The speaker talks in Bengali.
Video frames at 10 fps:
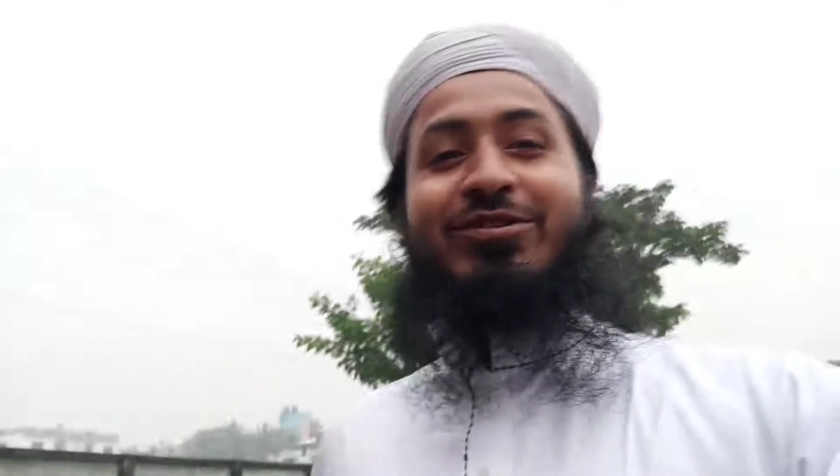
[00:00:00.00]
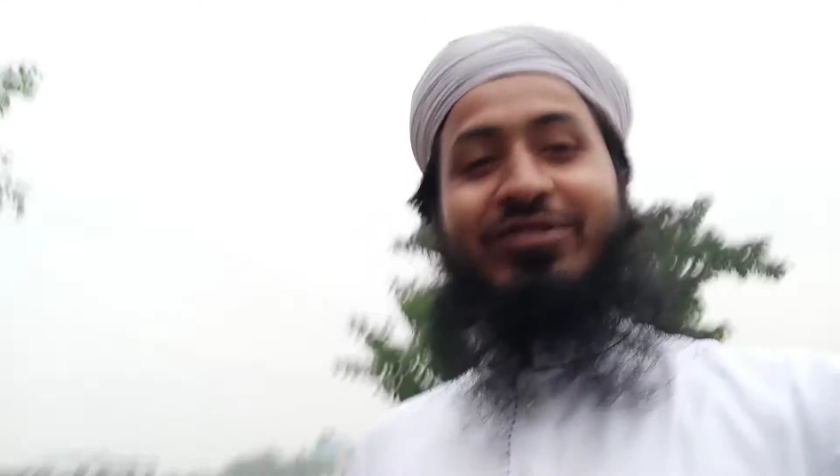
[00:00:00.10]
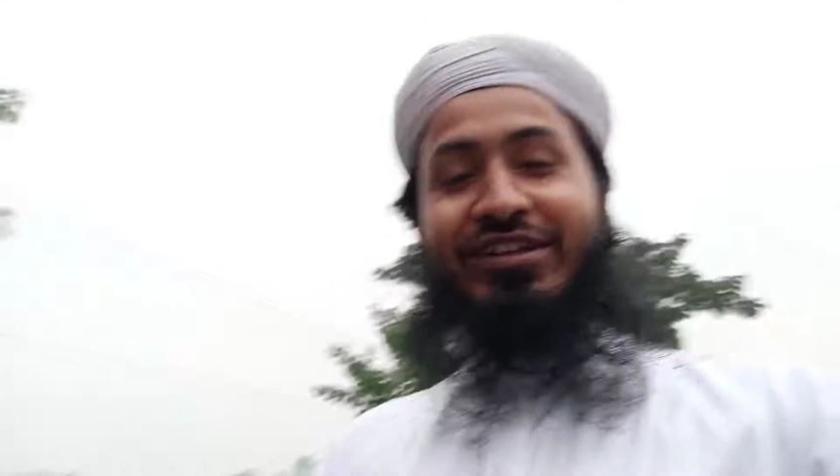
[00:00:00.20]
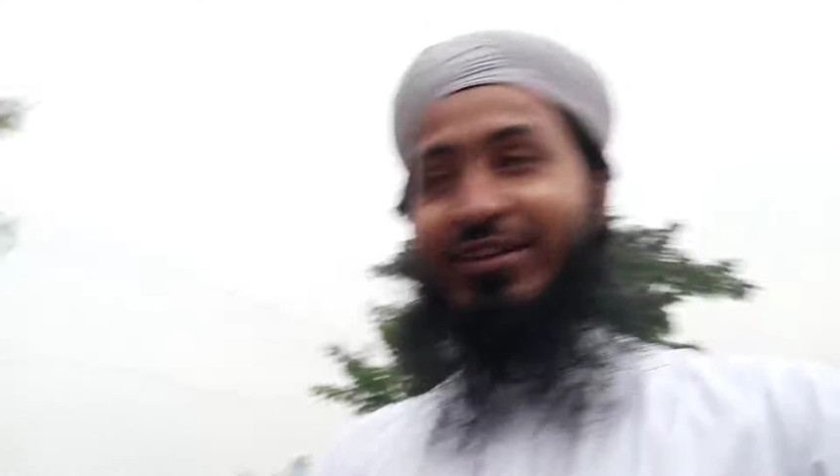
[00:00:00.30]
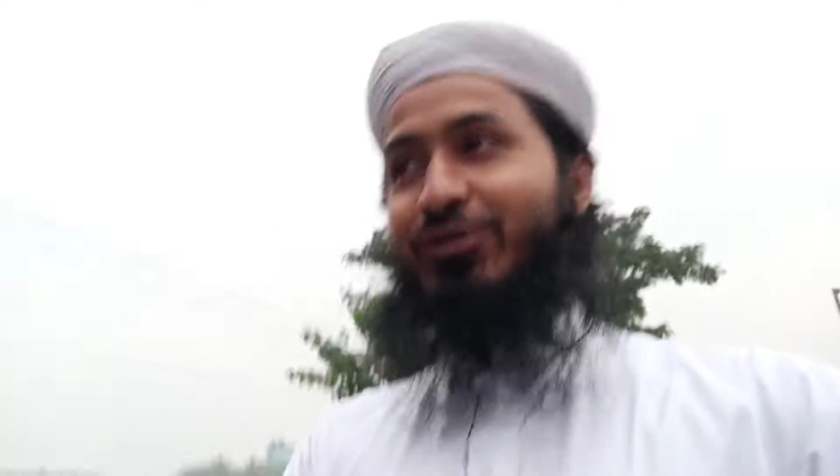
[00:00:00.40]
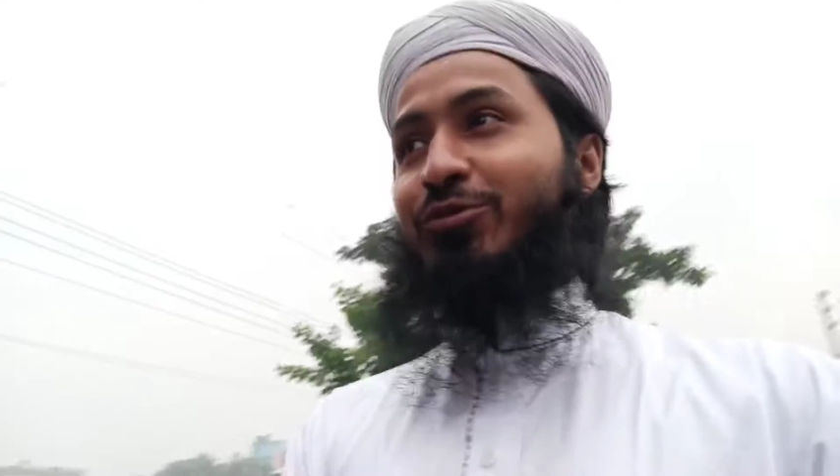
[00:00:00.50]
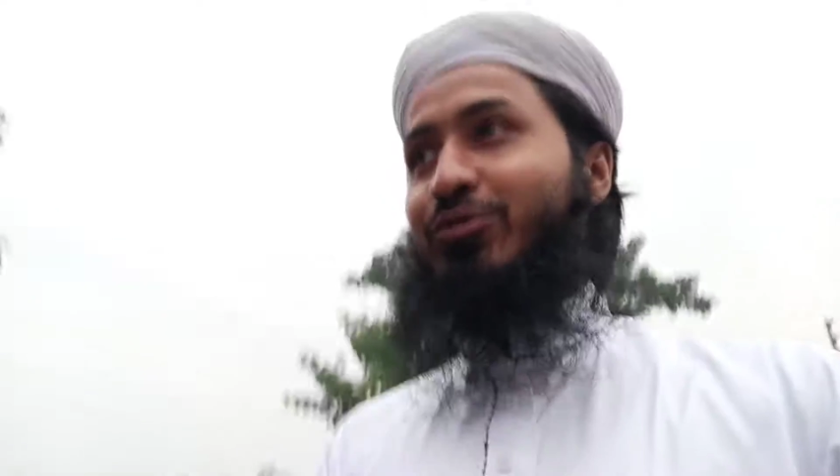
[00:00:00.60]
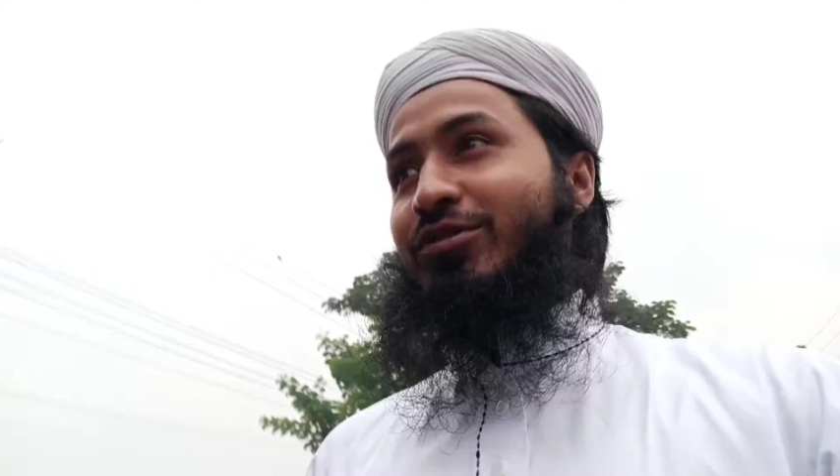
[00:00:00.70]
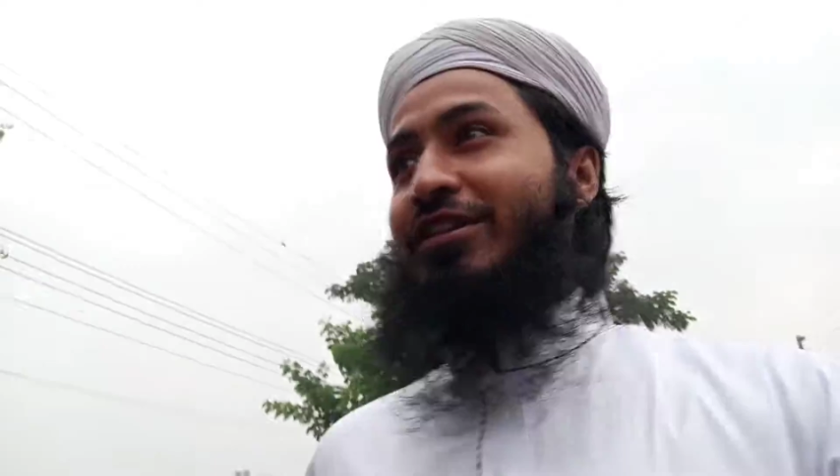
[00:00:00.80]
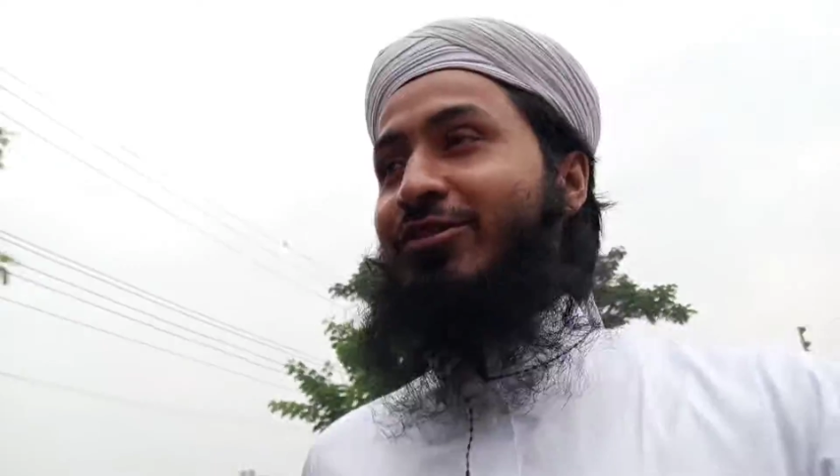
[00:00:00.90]
অনেক
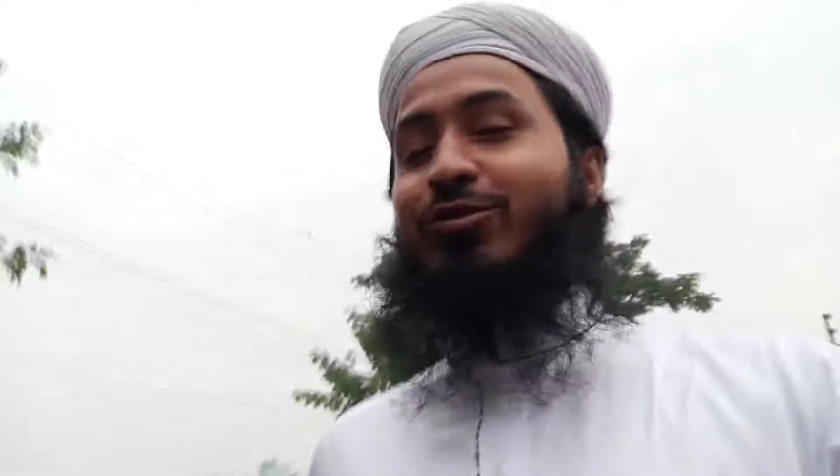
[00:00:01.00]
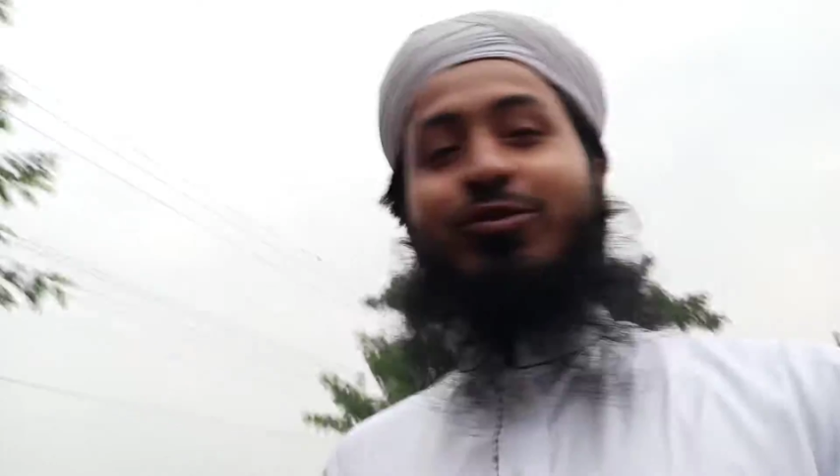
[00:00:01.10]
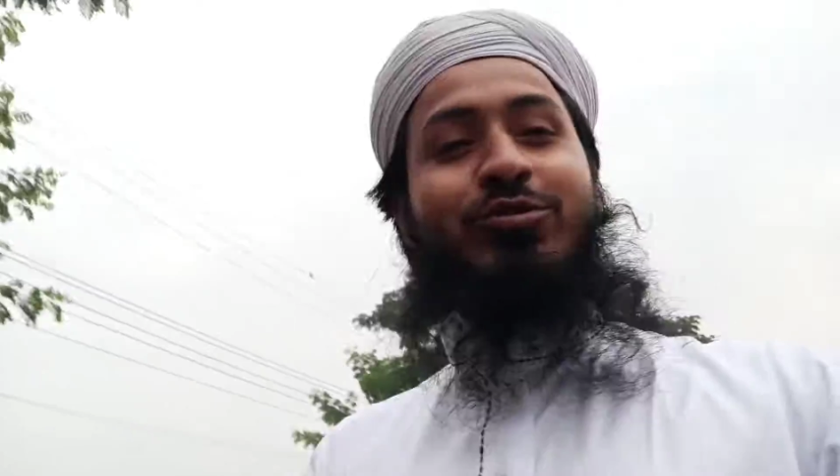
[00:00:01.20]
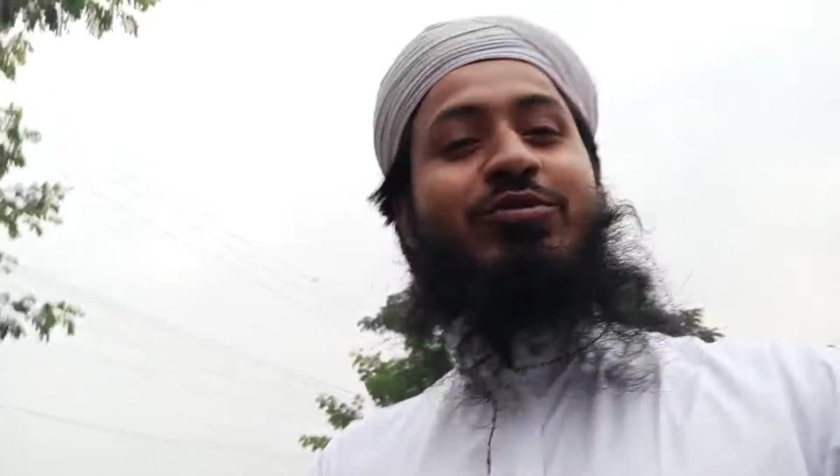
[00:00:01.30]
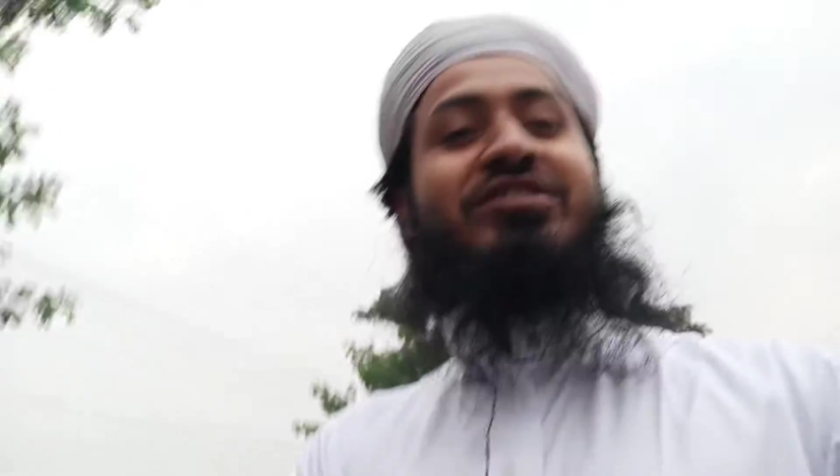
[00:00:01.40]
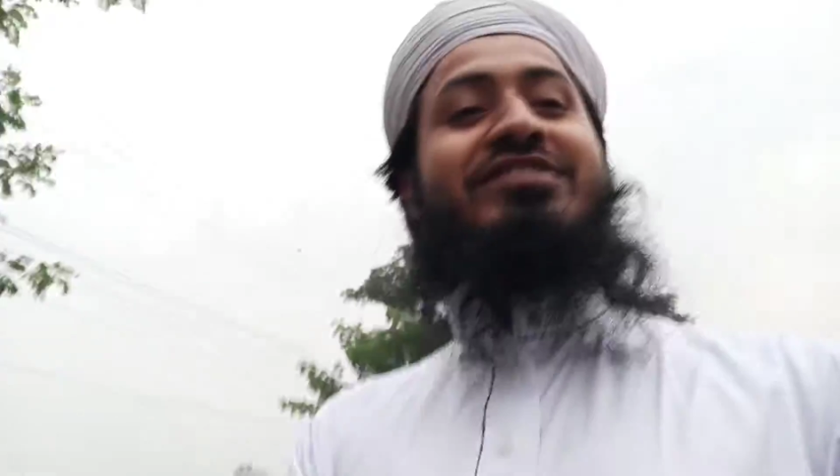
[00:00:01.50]
নিত্য নতুন